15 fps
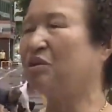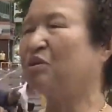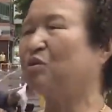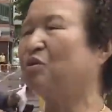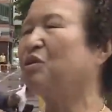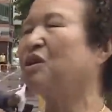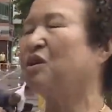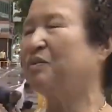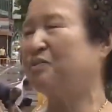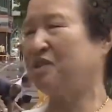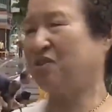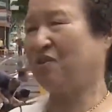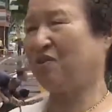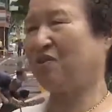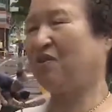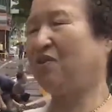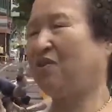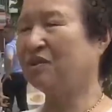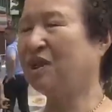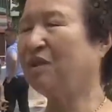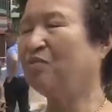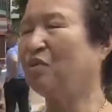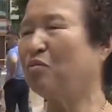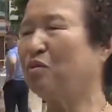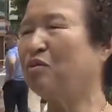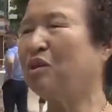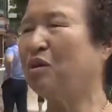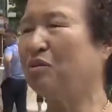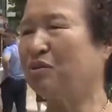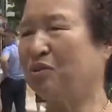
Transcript: 어쩔 도리가 없지요. 사람도 못